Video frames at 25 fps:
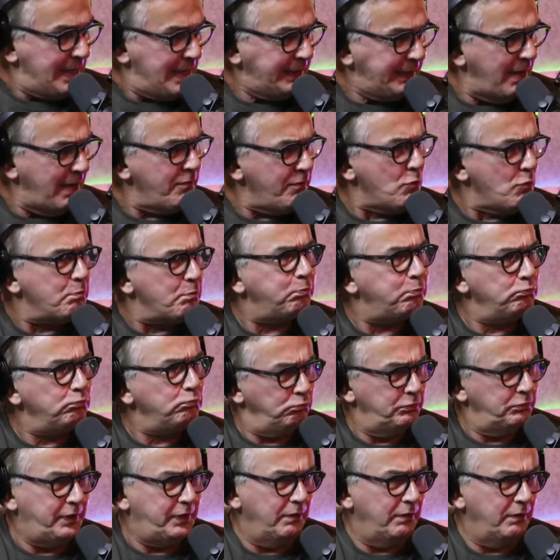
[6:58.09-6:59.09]
Teve um
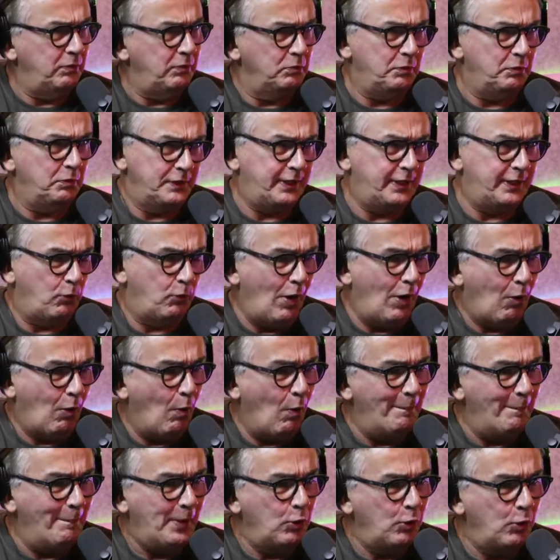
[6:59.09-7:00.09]
teve um, você
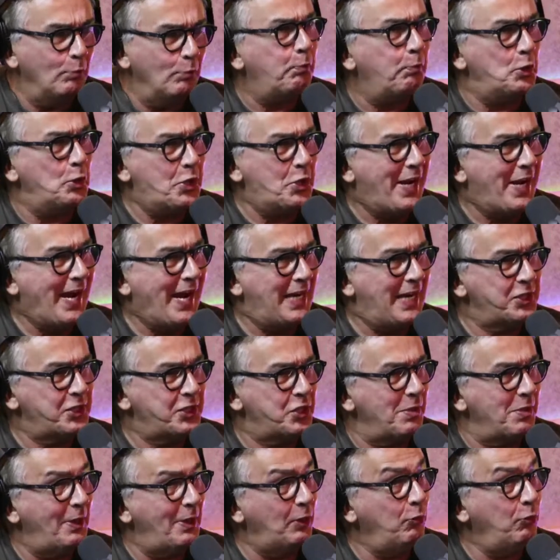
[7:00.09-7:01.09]
acompanhou um podcast
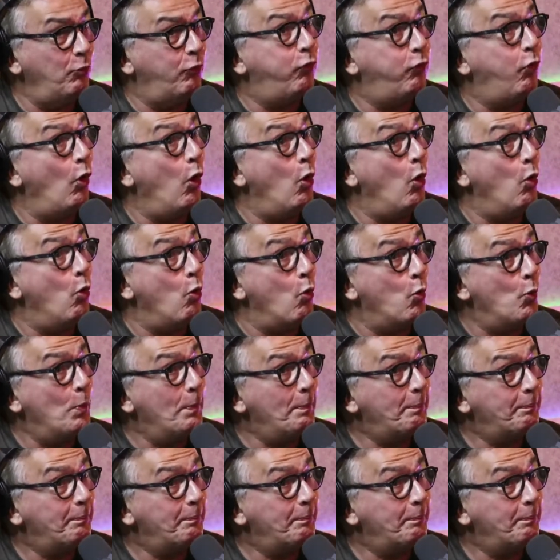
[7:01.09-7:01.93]
chamado Flow,